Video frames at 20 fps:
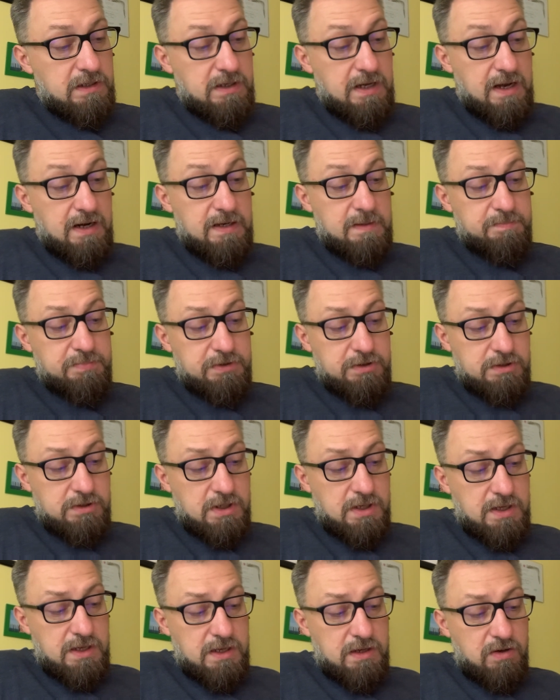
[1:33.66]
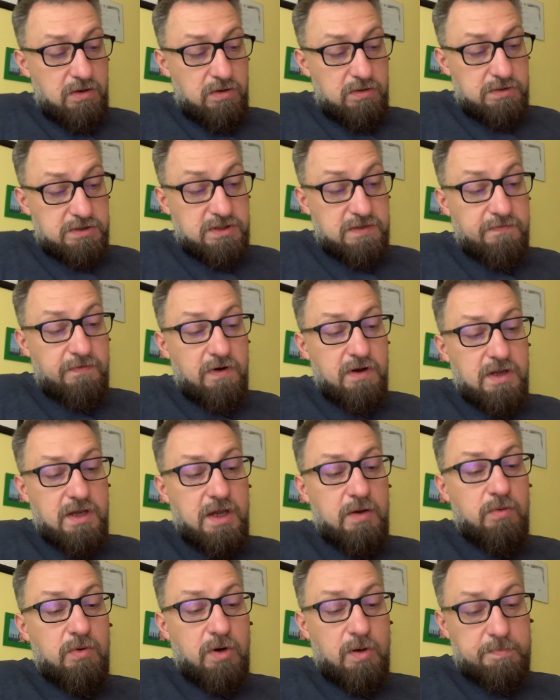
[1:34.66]
ale pisze o swojej
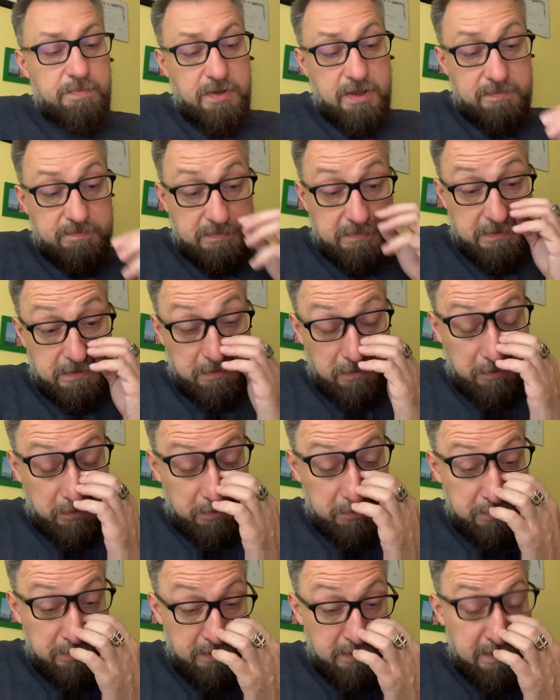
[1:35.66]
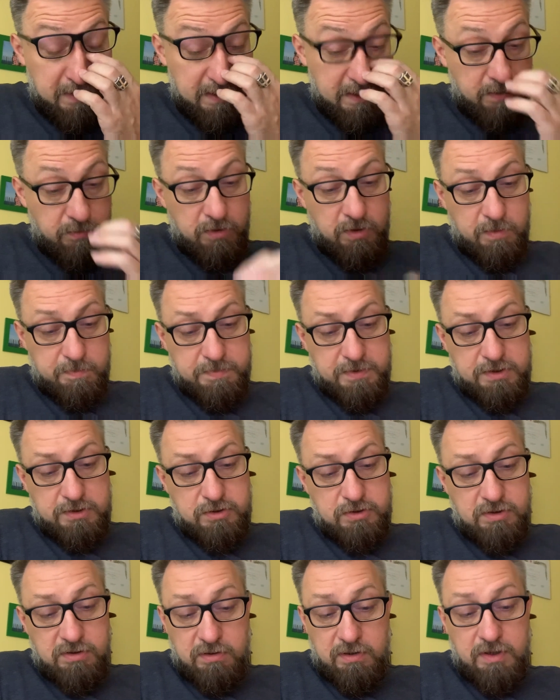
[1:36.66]
Europie, o rodzinnej Europie,
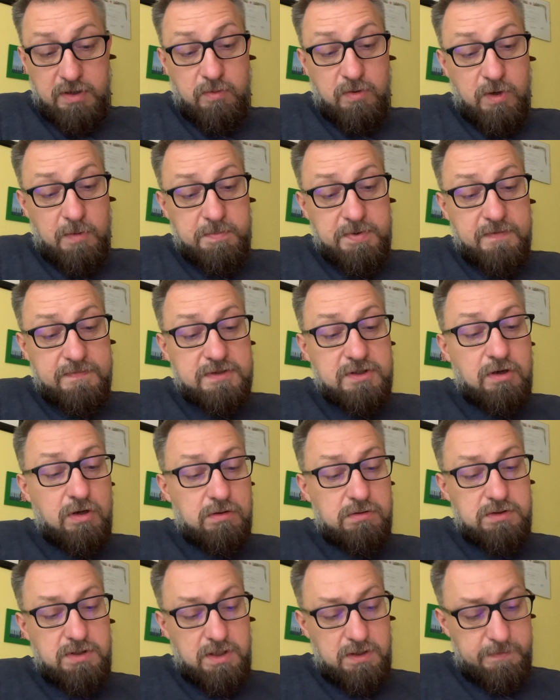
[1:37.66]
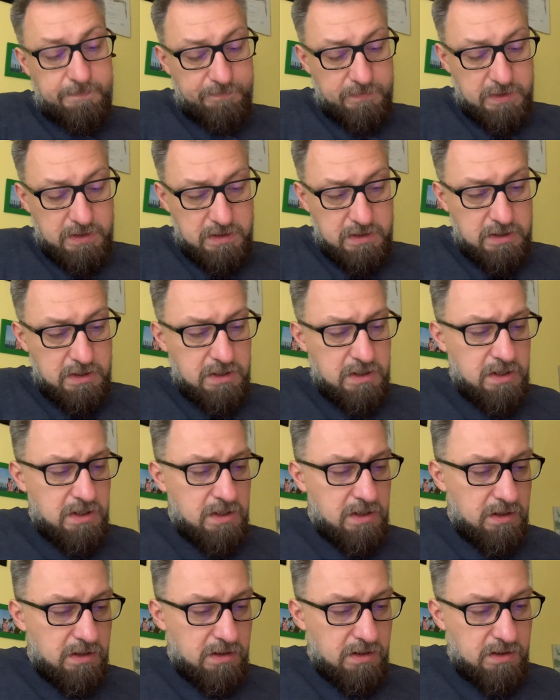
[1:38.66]
czyli o Europie Wschodniej.
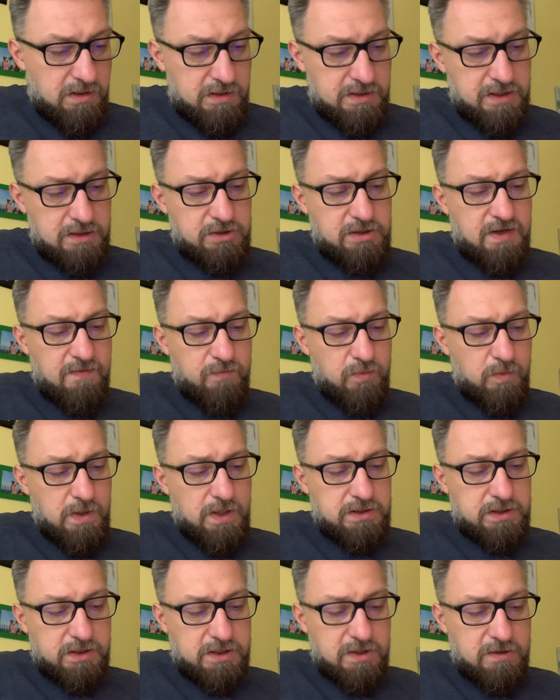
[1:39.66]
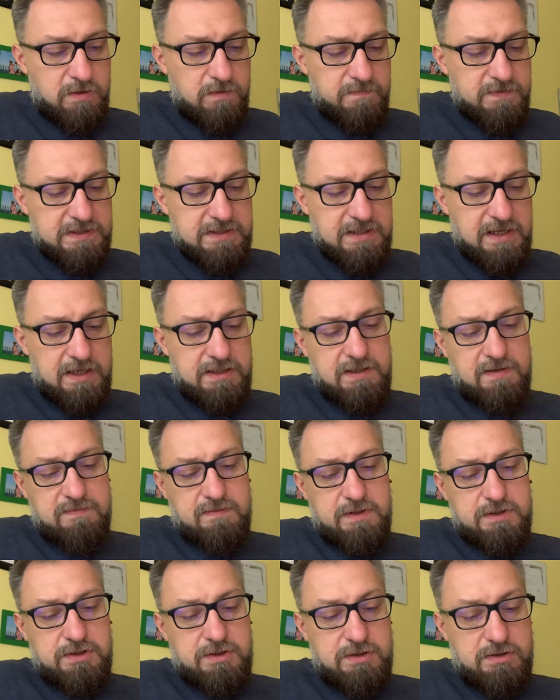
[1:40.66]
Y, zaczyna w ogóle od takiego wyznania
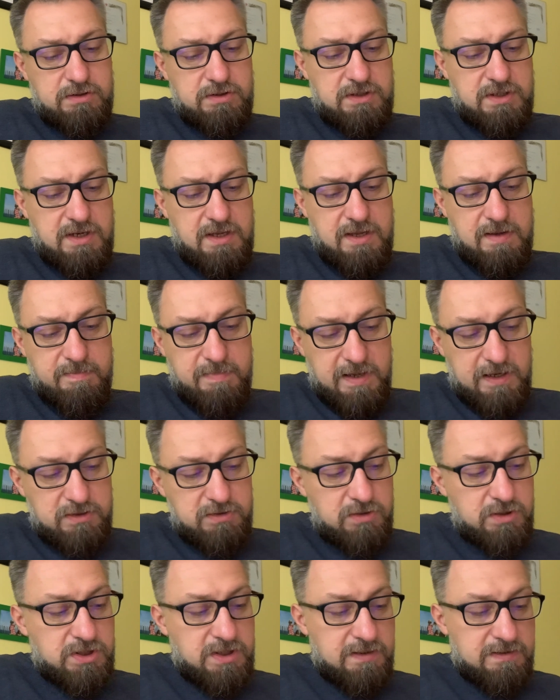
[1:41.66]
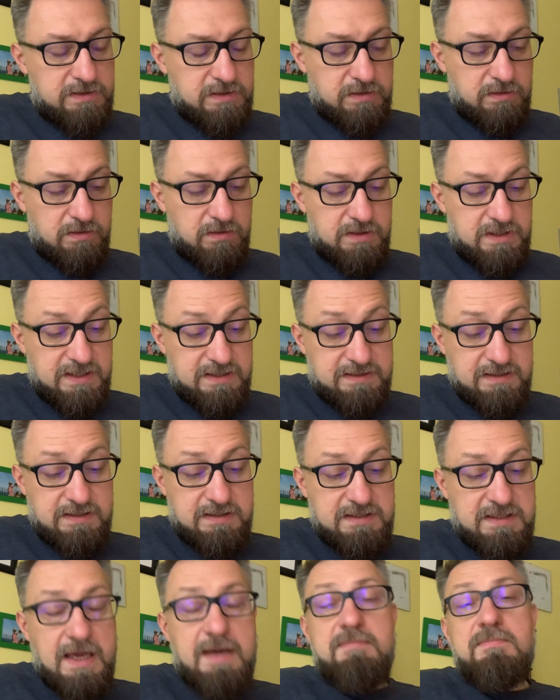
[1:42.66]
właśnie, że bardzo często jest
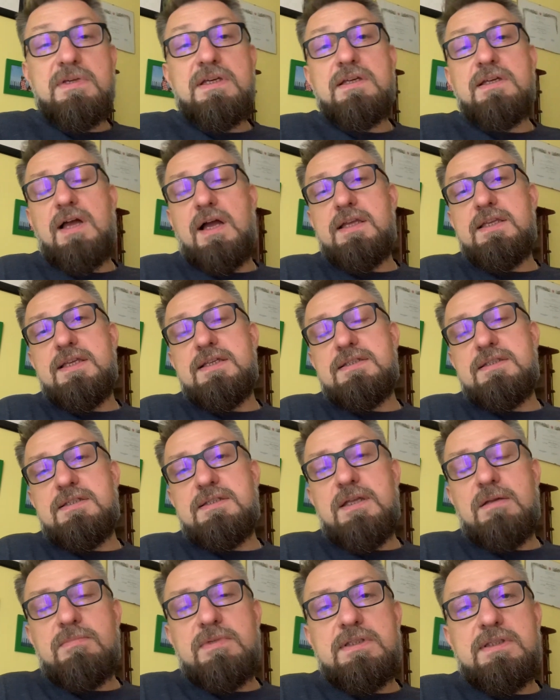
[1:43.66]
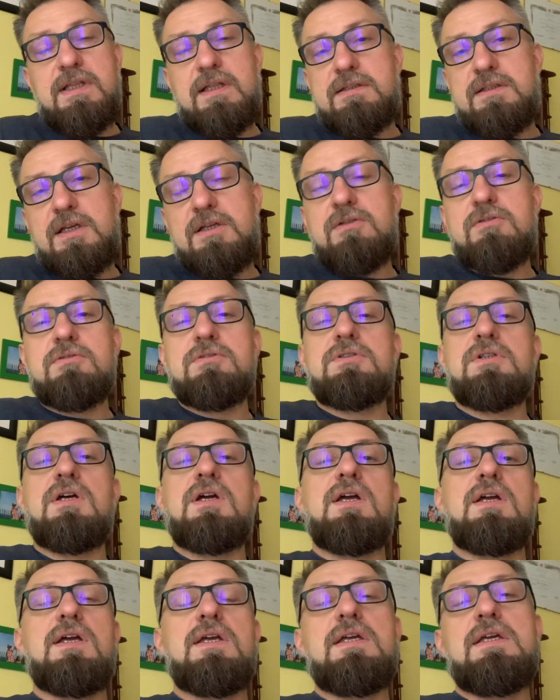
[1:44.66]
niemy, a jest niemy dlatego,
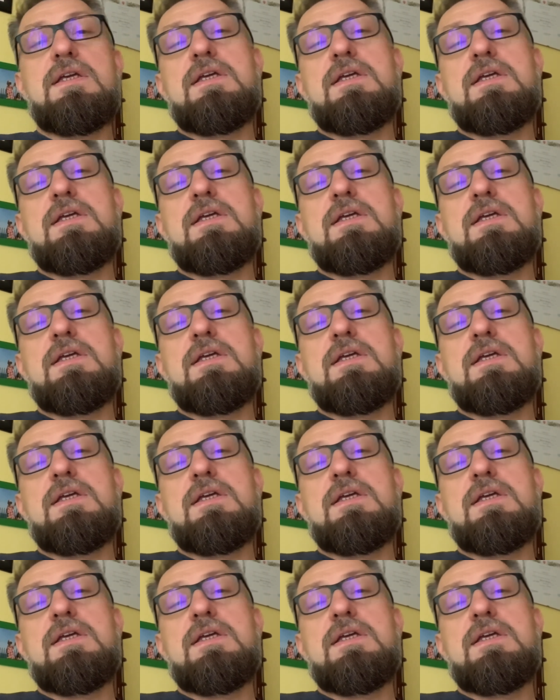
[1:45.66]
że